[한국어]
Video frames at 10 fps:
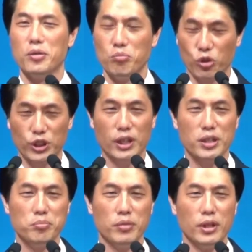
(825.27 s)

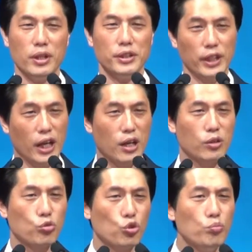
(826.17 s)
목사님, 제가
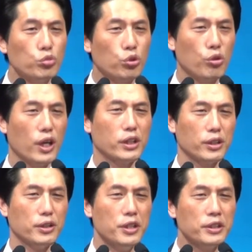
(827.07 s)

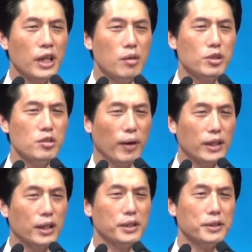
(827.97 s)
꿈속에서 응답을
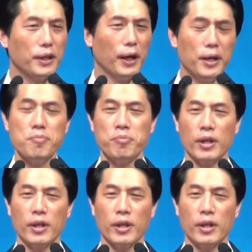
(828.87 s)
받았는데